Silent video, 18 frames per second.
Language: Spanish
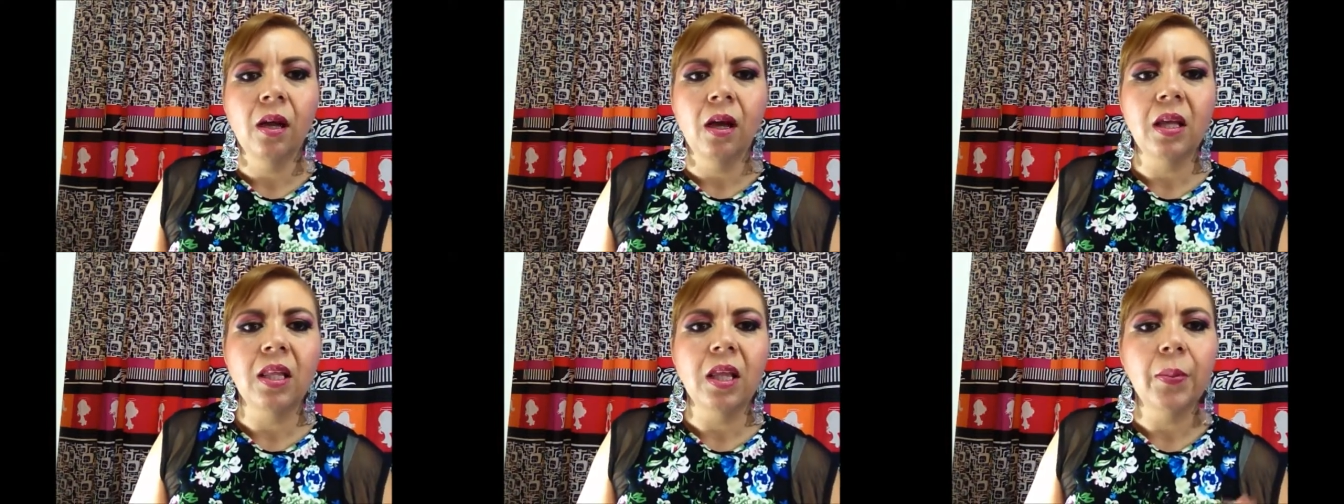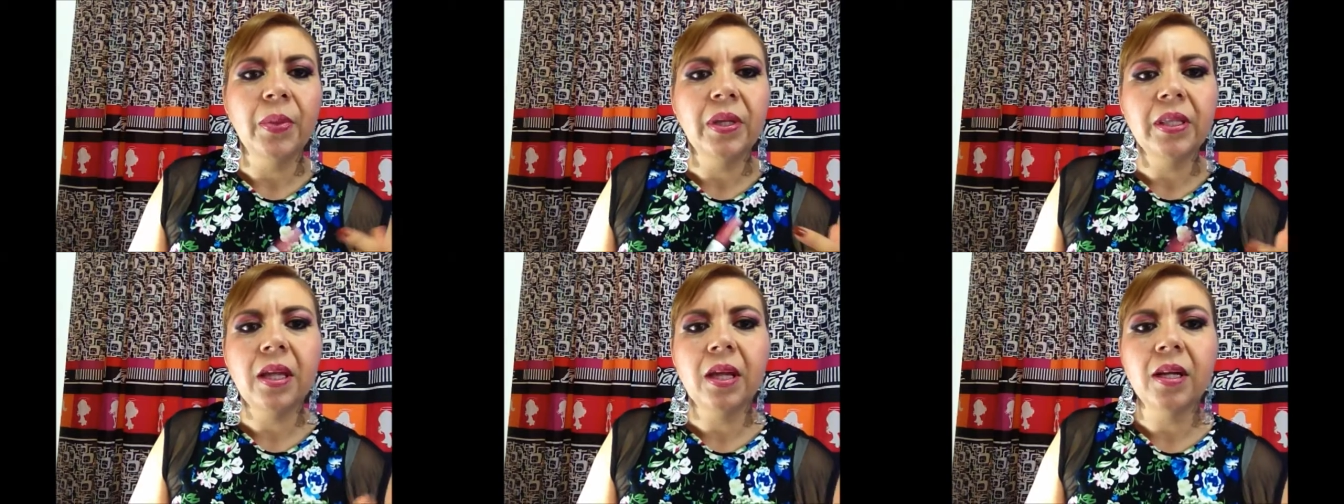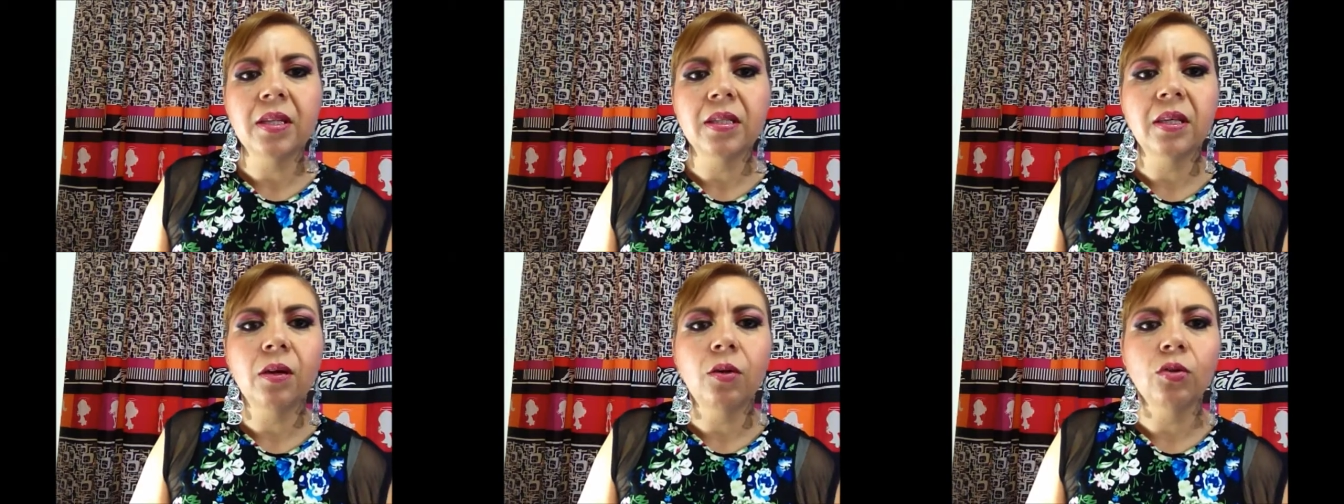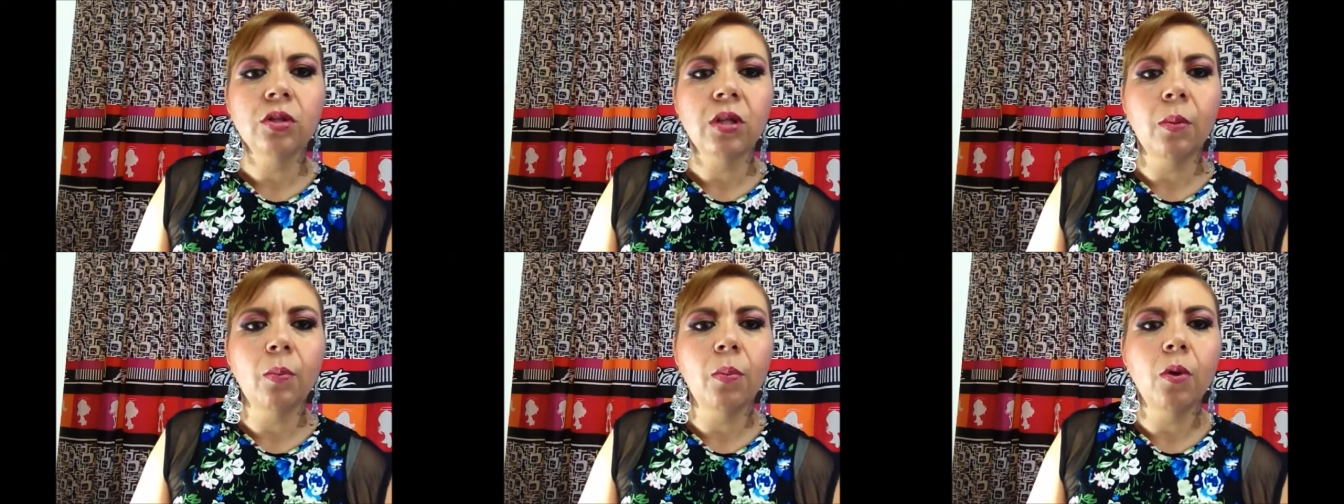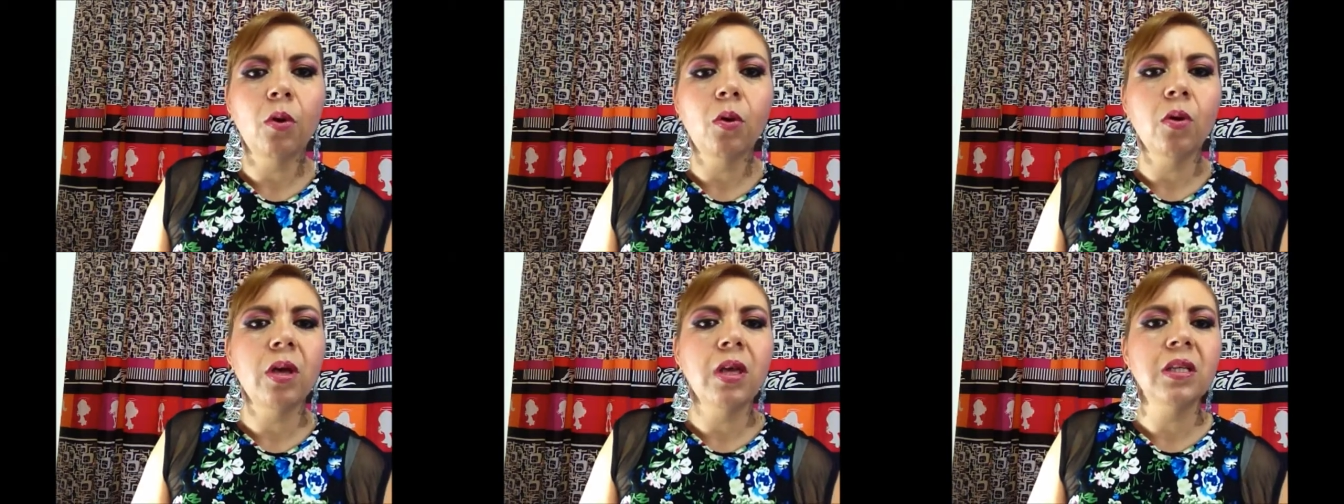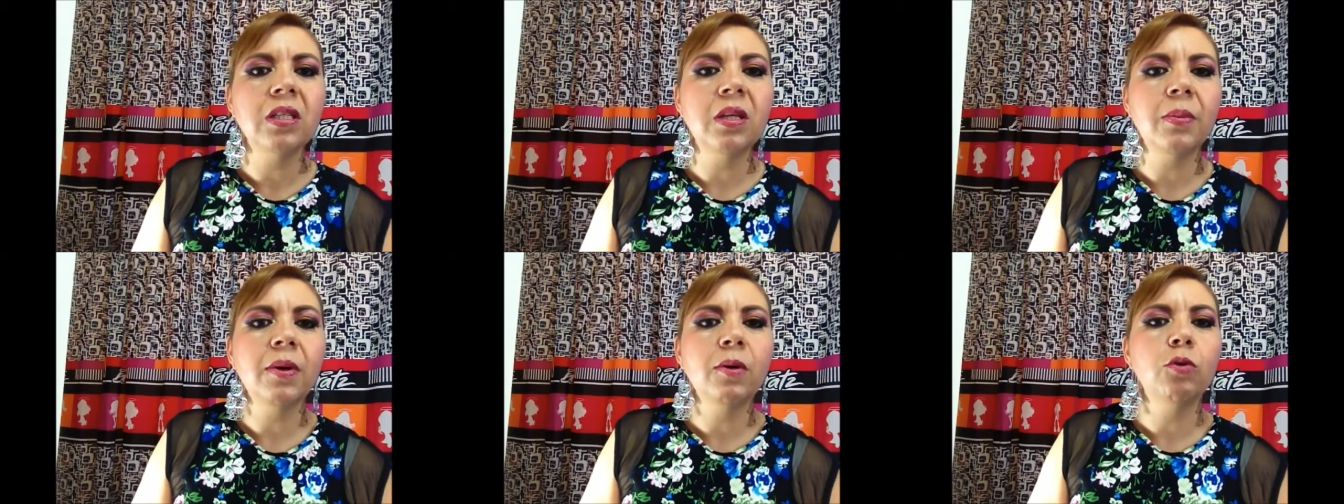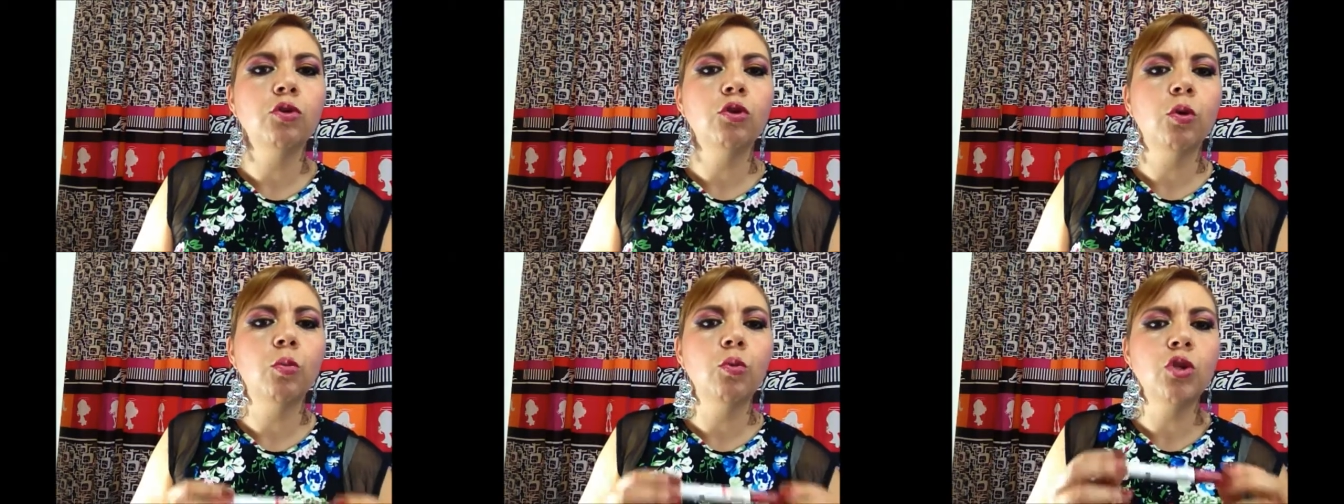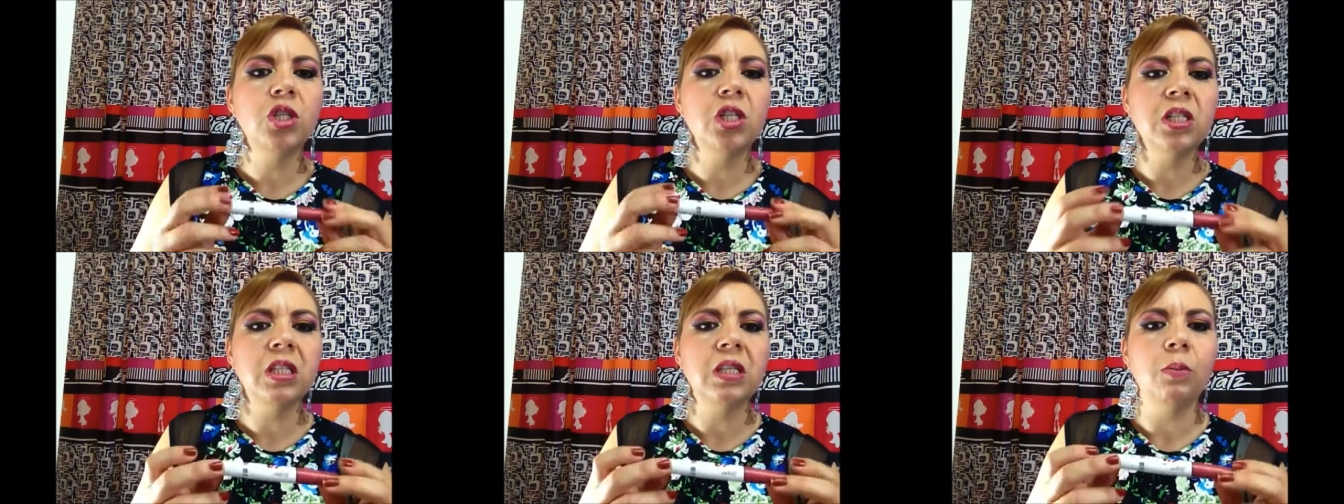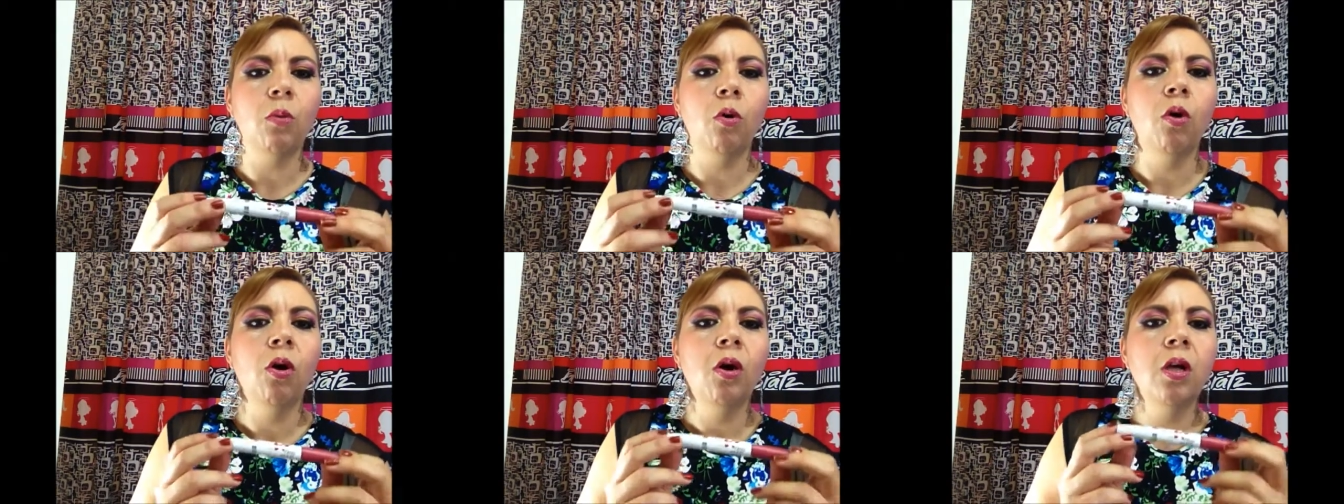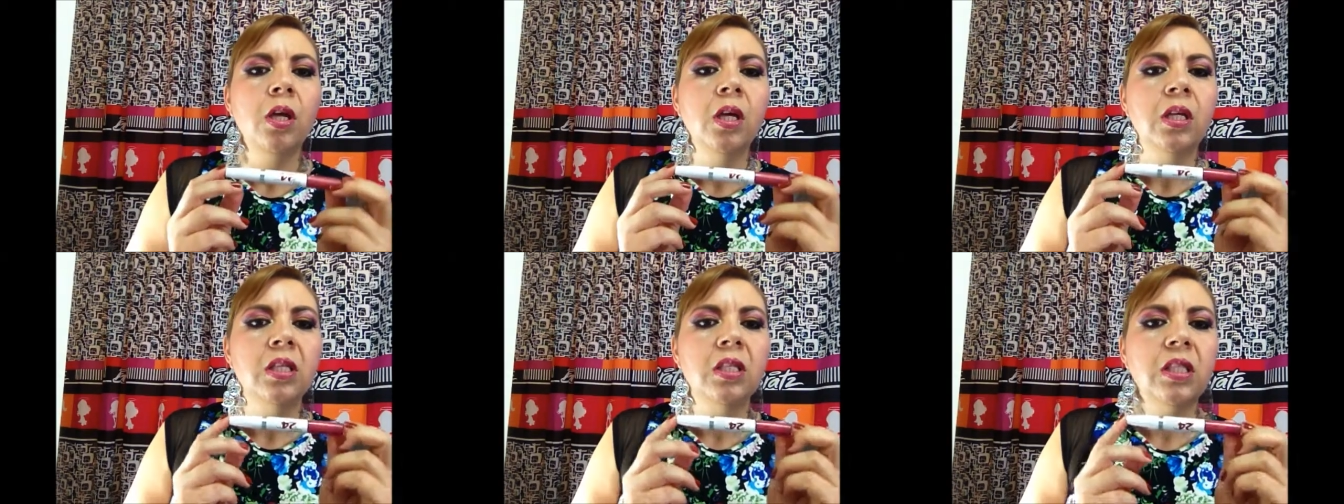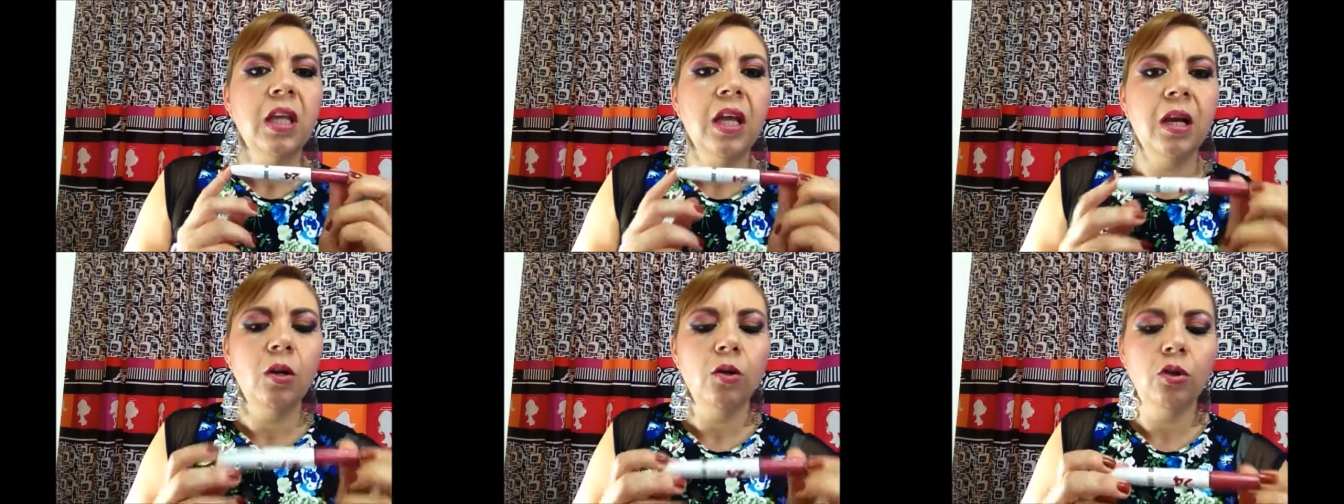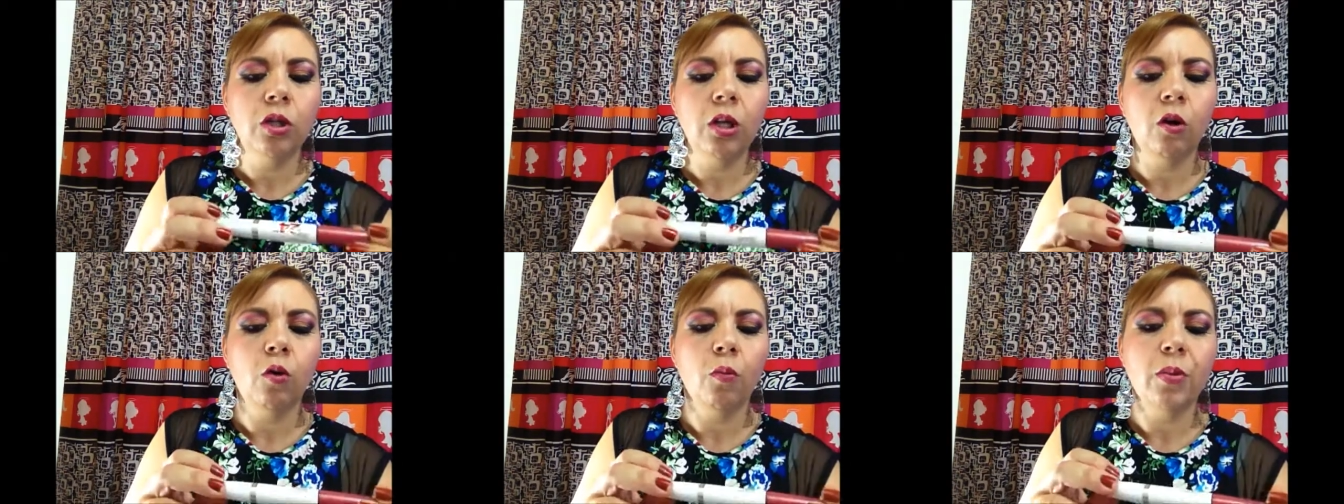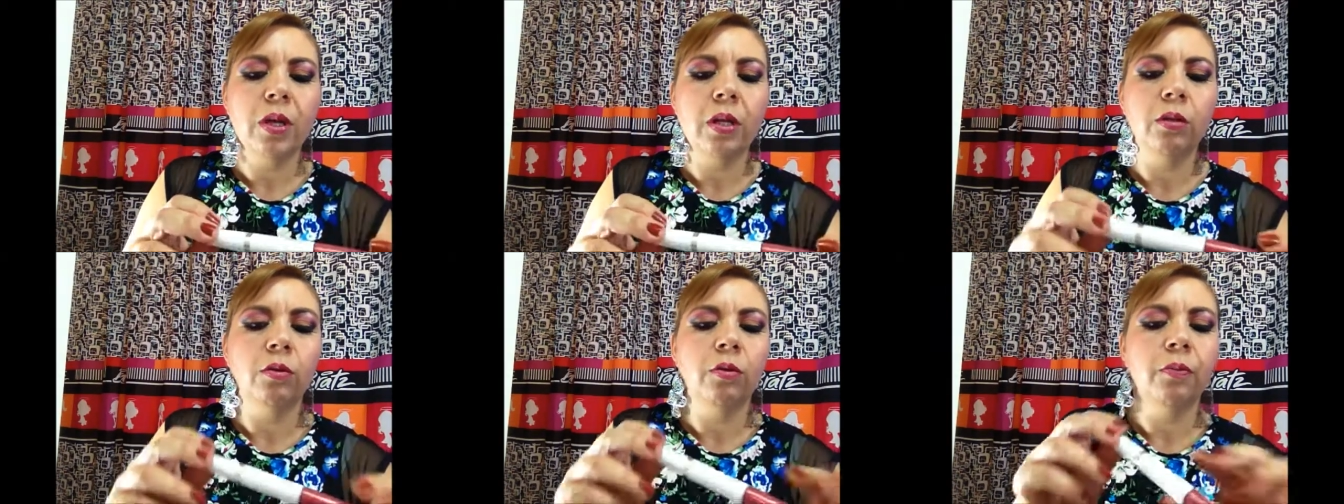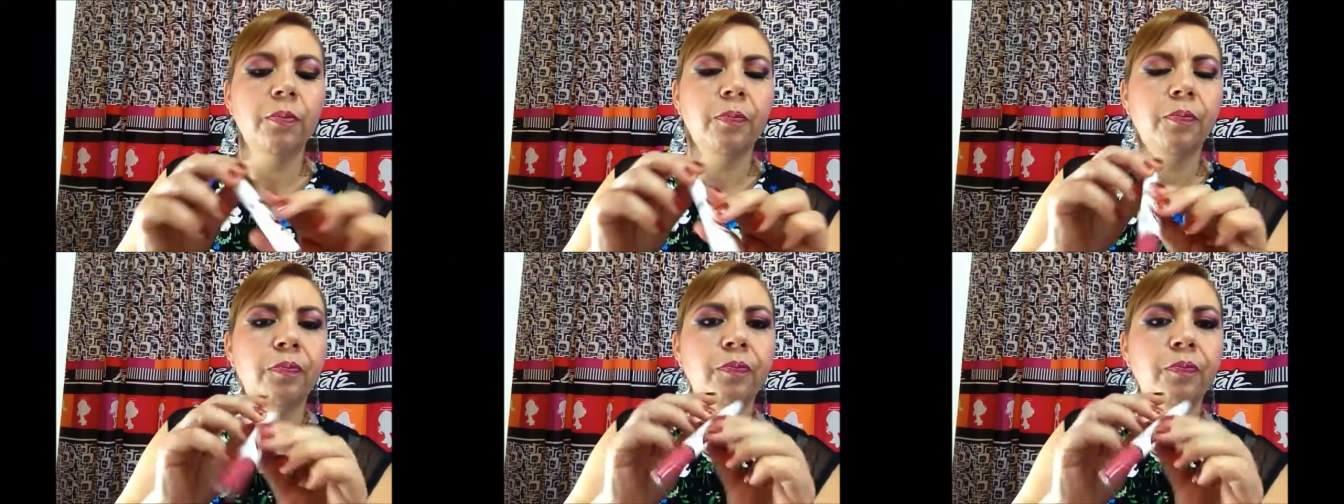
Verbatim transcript: Y también tan resecos tampoco. Y este me gustó muchísimo. Se los recomiendo.